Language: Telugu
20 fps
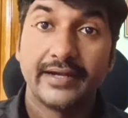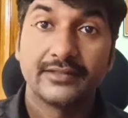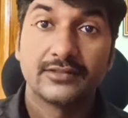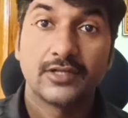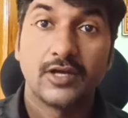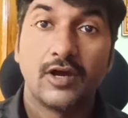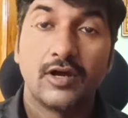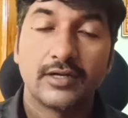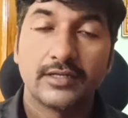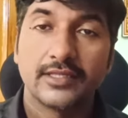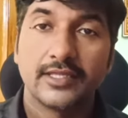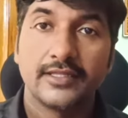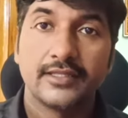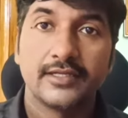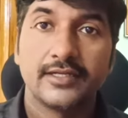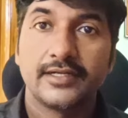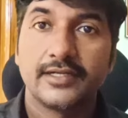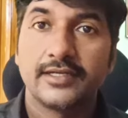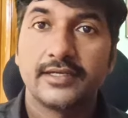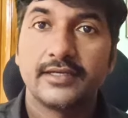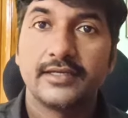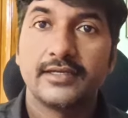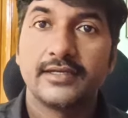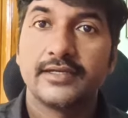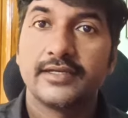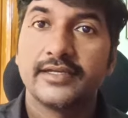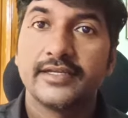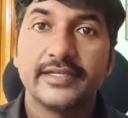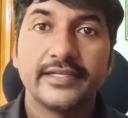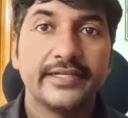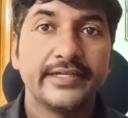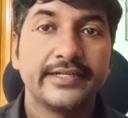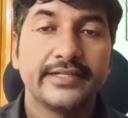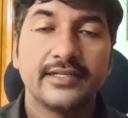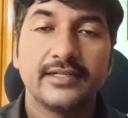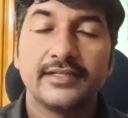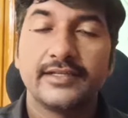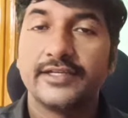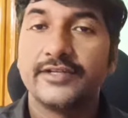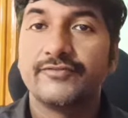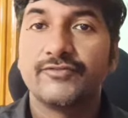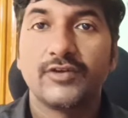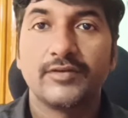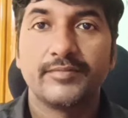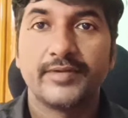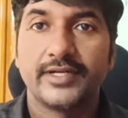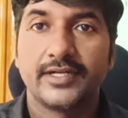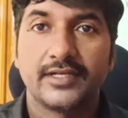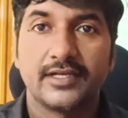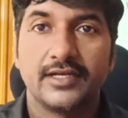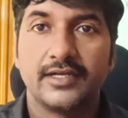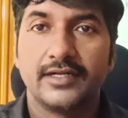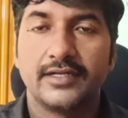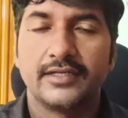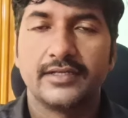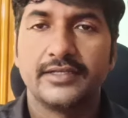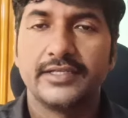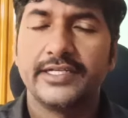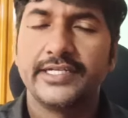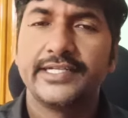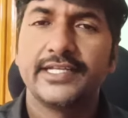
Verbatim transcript: అండ్ థర్డ్ ఏంటంటే ఈటీఎల్ ఇన్ఫర్మేటికా అండి